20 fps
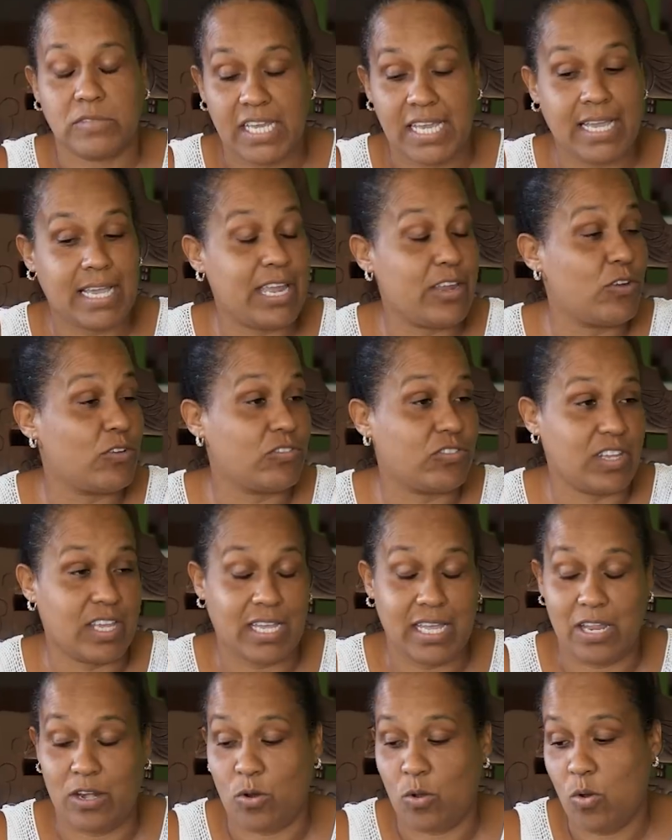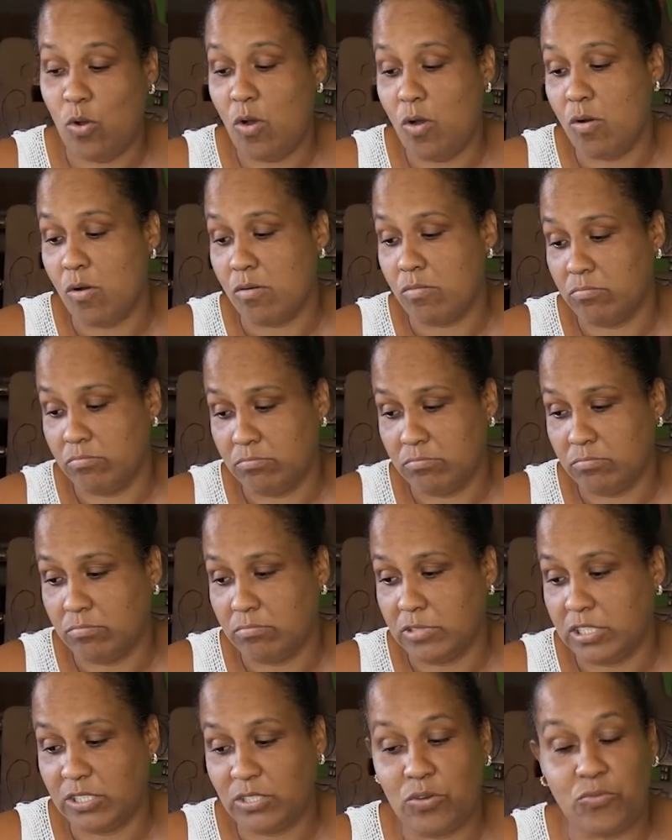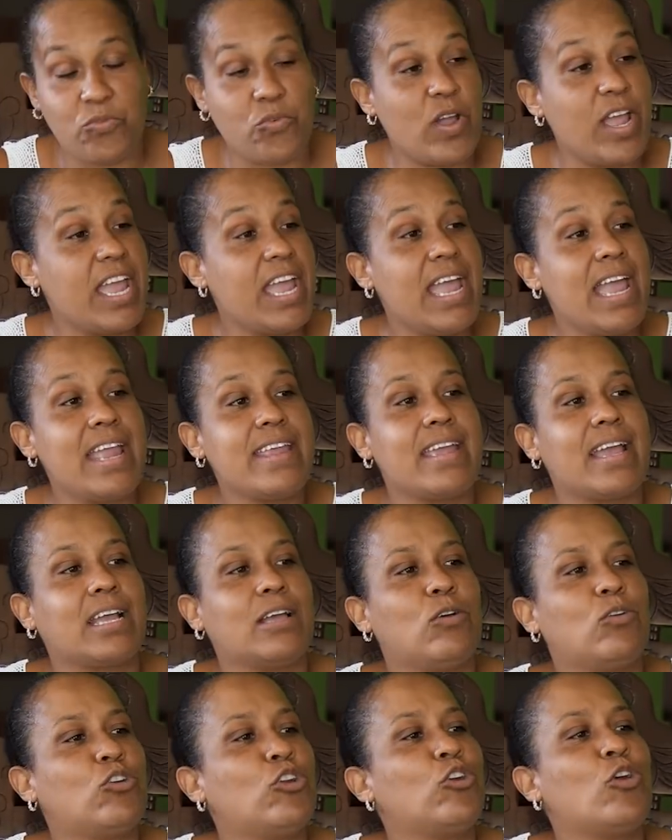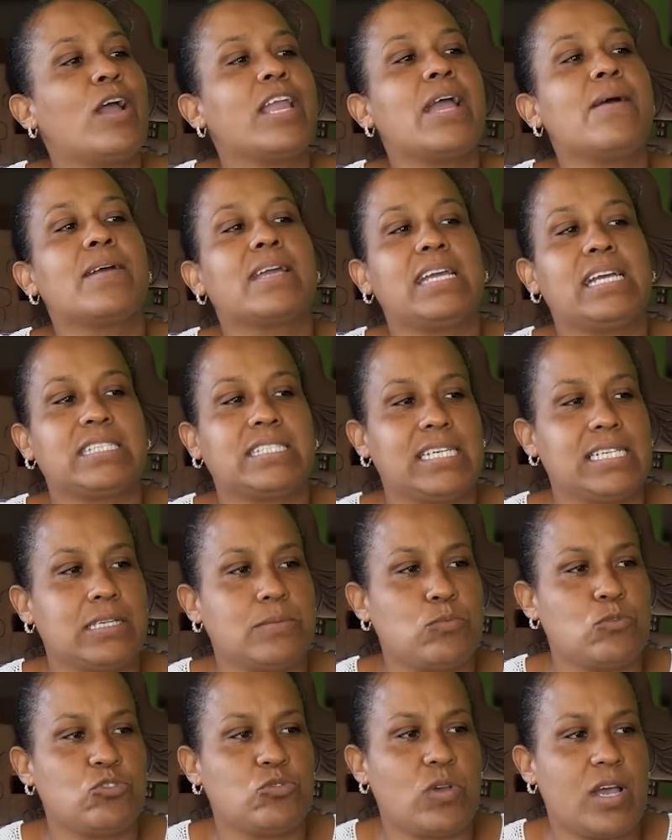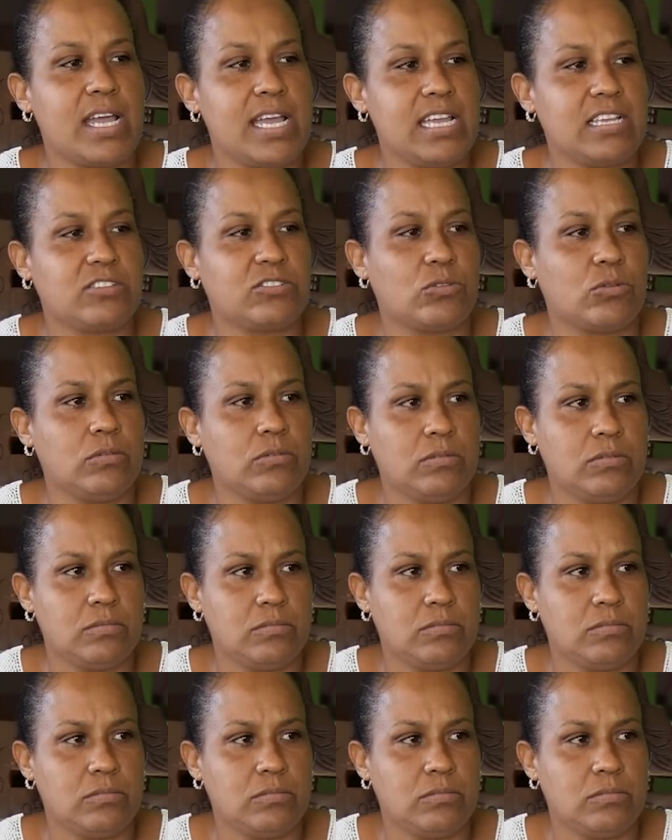Es que yo sé que no. Eso fue ella, que duro no hallaba que hacer y se puso a eso.